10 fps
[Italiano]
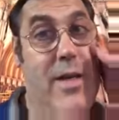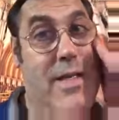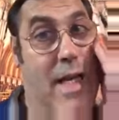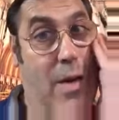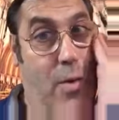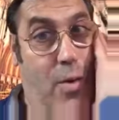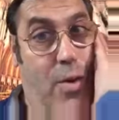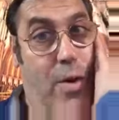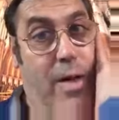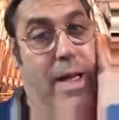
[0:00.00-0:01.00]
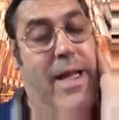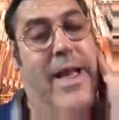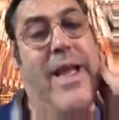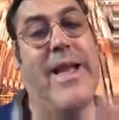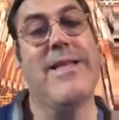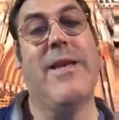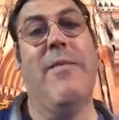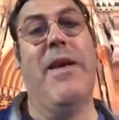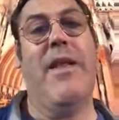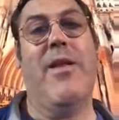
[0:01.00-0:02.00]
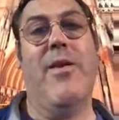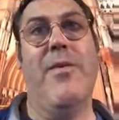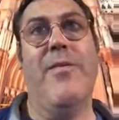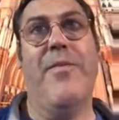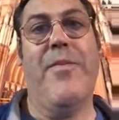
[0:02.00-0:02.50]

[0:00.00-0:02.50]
di saluto e di ringraziamento